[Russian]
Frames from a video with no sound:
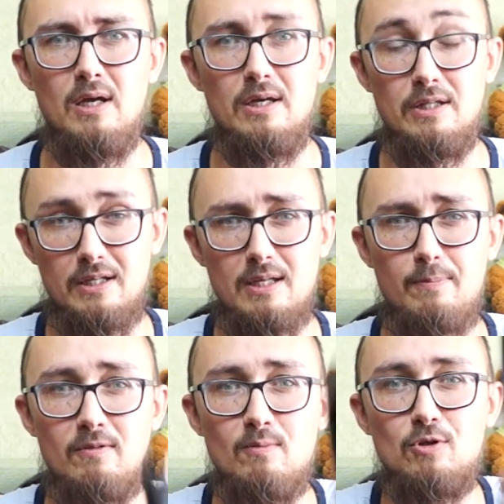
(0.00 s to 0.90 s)
Иногда,
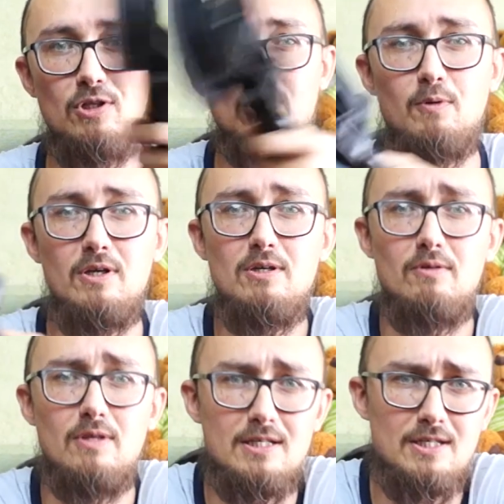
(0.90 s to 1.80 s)
правда, можно
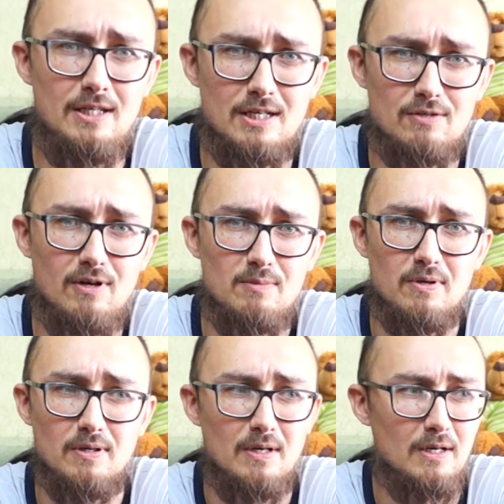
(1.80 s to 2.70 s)
эксплуатировать гостей на
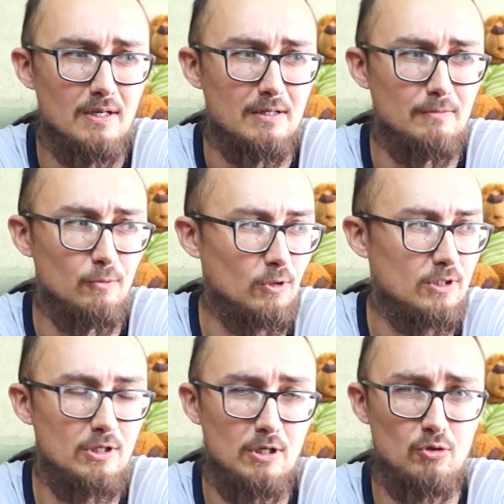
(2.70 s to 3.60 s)
свадьбе, ну,
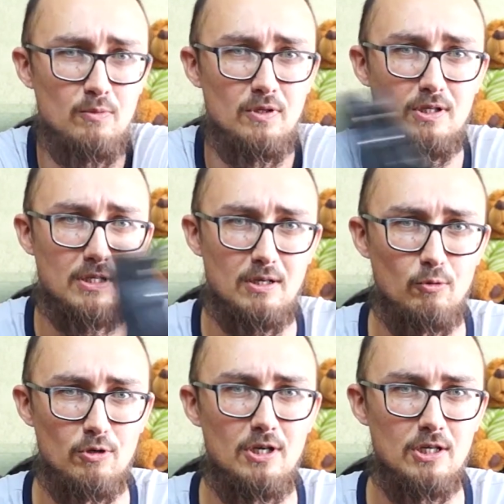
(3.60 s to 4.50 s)
если особенно их
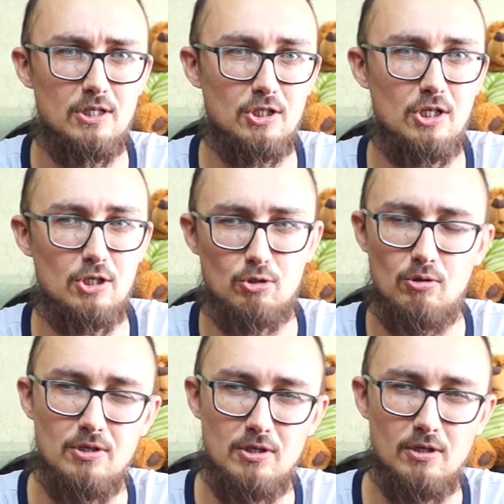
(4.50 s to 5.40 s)
такую идею зажечь, что
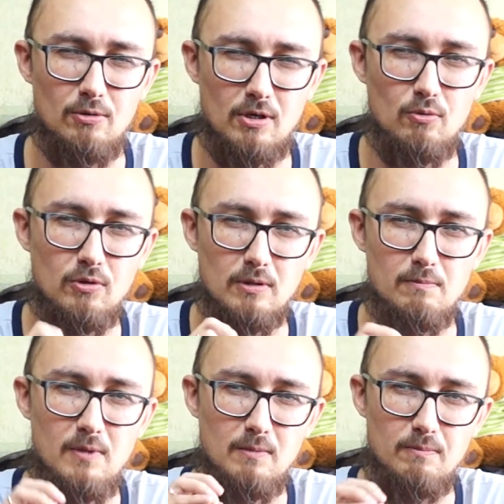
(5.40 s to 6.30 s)
они делают какую-то,
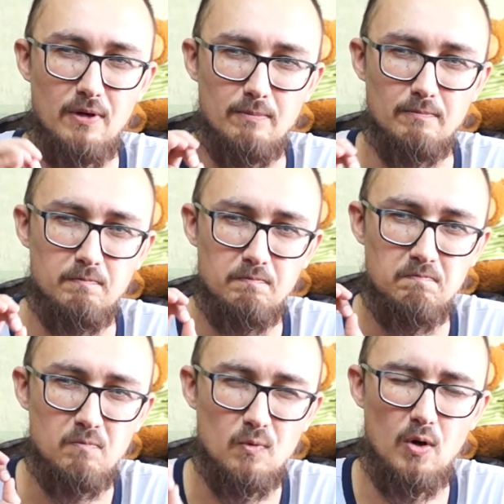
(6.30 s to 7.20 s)
блин, прям
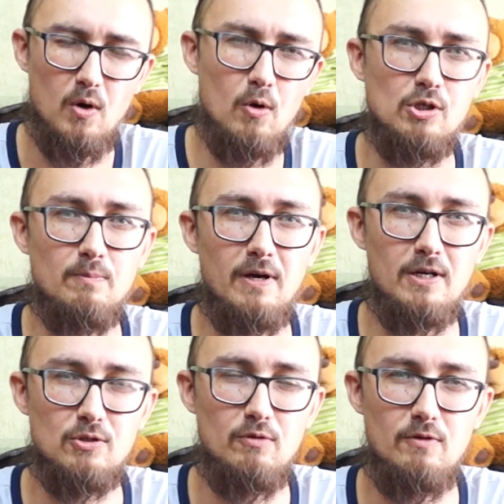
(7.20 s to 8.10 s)
очень
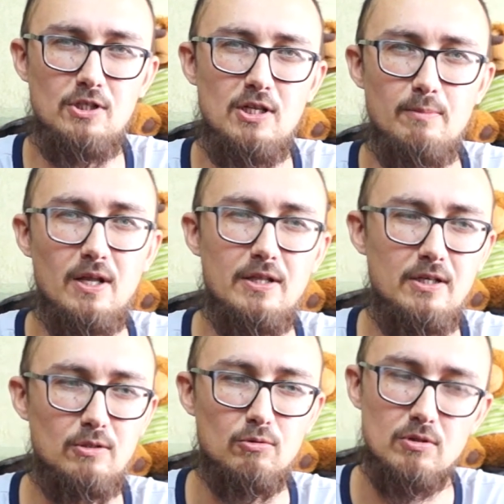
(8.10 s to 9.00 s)
полезную вещь для
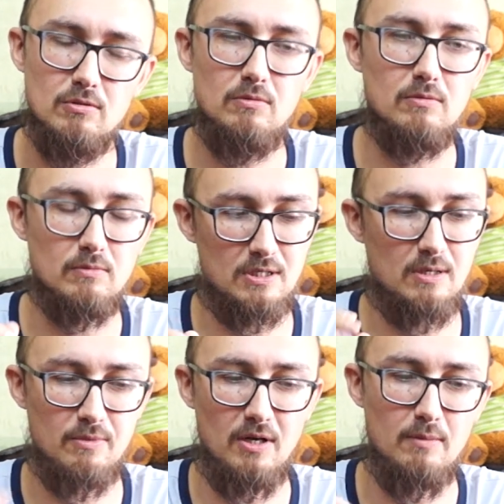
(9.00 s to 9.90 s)
молодых, то есть, ну, на
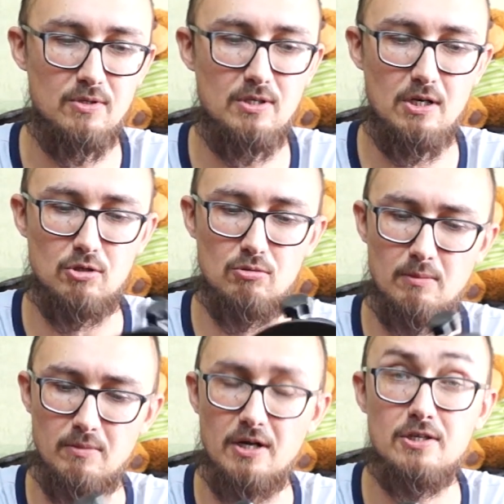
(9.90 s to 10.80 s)
самом деле объясняю, что
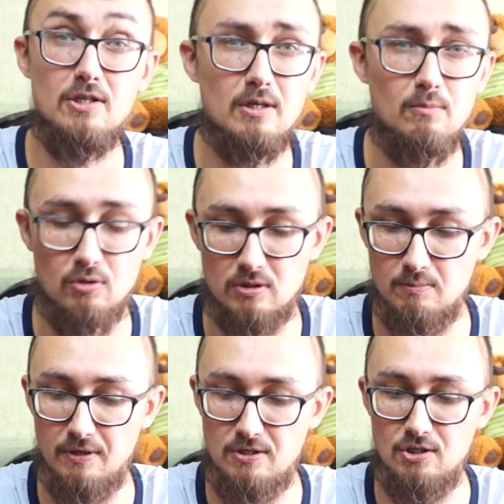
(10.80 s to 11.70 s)
там картинка будет
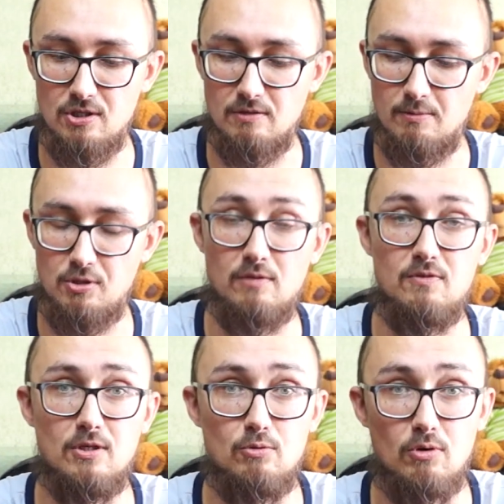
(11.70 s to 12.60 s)
симпатичнее, вообще ты
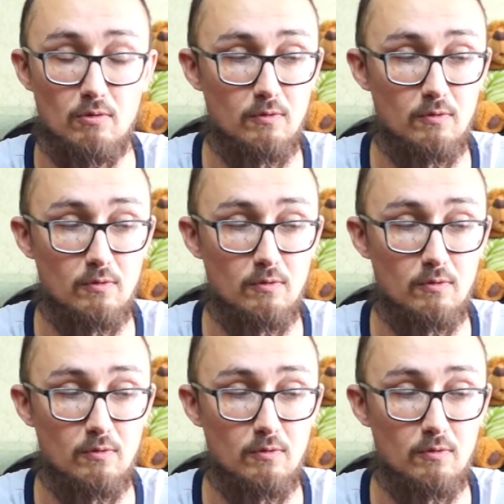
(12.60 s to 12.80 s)
всех здорово